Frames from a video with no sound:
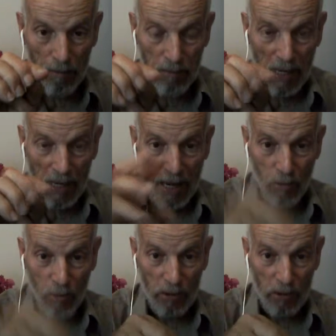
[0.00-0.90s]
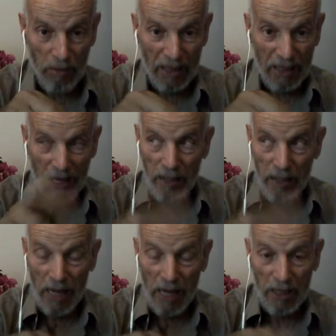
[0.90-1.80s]
ما ينقص
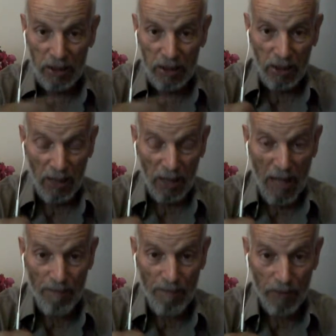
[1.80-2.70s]
المكيال يعني السرقة